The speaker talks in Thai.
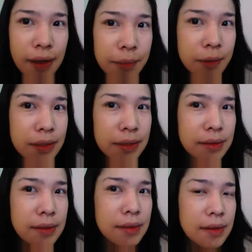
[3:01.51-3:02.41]
ขอแอปดูนิดนึ
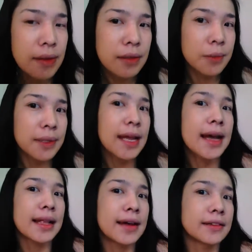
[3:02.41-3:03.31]
ง ทั่วห
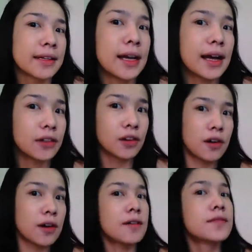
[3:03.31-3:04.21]
น้าแล้วนะคะก็